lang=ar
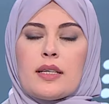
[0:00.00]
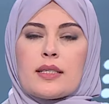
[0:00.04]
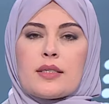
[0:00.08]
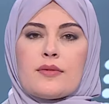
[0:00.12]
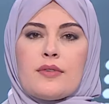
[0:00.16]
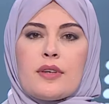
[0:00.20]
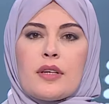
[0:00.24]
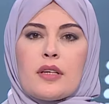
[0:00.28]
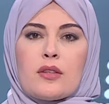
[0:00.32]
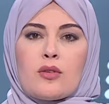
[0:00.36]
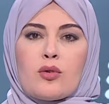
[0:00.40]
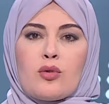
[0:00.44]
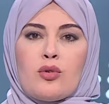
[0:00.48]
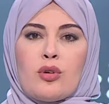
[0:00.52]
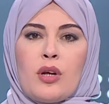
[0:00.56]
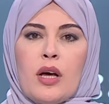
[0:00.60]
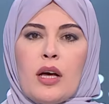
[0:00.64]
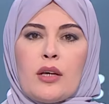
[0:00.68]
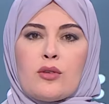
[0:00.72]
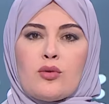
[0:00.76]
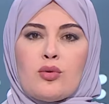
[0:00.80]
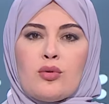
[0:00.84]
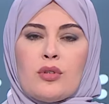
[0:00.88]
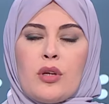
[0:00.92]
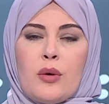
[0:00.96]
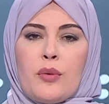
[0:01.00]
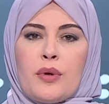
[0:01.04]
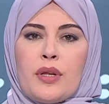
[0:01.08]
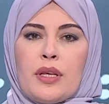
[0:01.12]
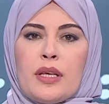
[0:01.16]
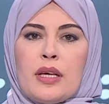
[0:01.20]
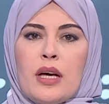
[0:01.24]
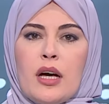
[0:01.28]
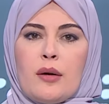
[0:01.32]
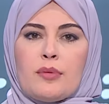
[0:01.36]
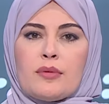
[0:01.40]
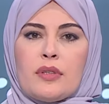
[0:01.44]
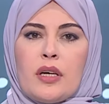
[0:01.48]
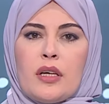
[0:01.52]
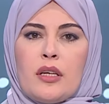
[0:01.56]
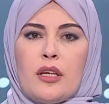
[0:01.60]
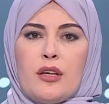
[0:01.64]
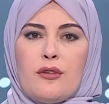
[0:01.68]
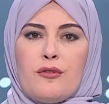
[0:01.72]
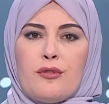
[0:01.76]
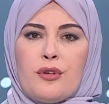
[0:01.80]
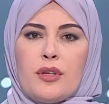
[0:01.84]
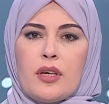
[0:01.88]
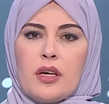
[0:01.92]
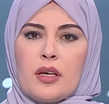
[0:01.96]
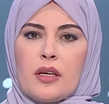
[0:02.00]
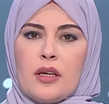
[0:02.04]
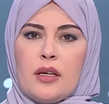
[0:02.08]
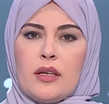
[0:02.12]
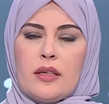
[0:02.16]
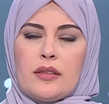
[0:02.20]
أسفرت قرعة دوري أبطال إفريقيا